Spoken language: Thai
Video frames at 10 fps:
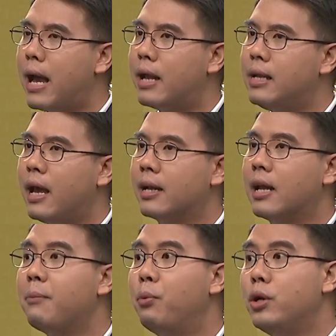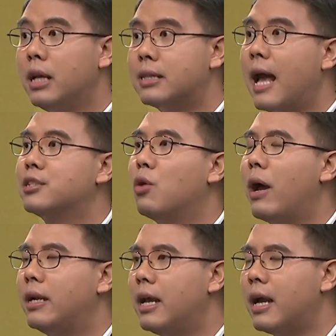มาเนี่ยถ้าพูดถึงต่างจังห
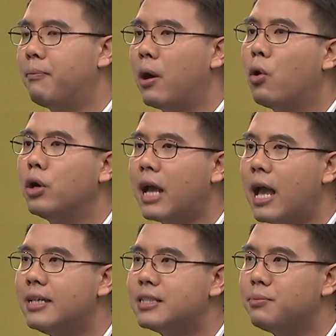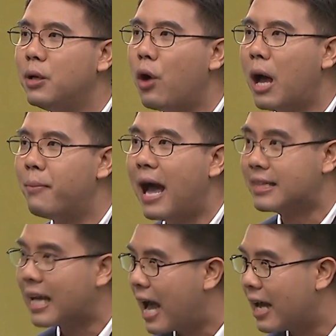วัดเนี่ยครับเขาค่อนข้างที่จะมีความอั
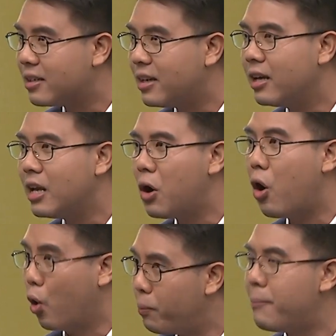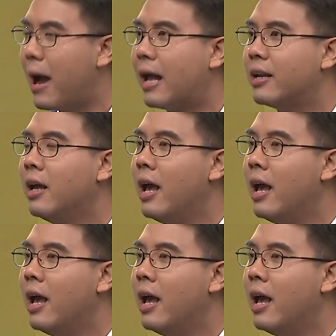ตคัดในเรื่องของงบประมาณ